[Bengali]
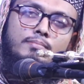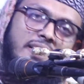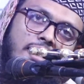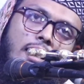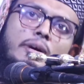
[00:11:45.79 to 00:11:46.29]

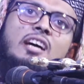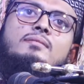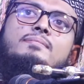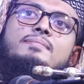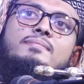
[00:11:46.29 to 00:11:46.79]
ভাইরা আমার
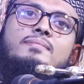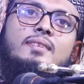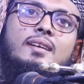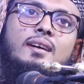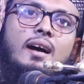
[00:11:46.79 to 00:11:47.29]

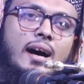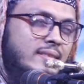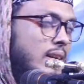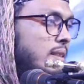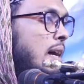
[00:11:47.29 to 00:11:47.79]

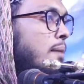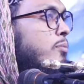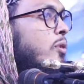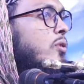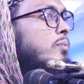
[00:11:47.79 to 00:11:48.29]
হাজরাতে
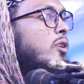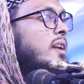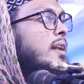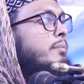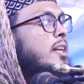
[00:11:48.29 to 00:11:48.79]
আবু বকর
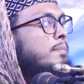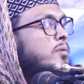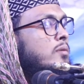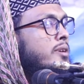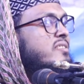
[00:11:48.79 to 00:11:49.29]
বললেন আমি
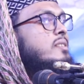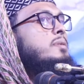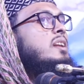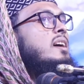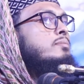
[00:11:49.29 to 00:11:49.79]
থাপ্পর মারছি
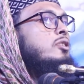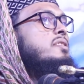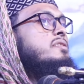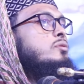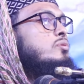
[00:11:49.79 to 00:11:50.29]
ফিনহাজ
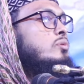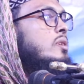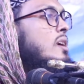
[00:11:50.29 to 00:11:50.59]
বলতেছে হুজুর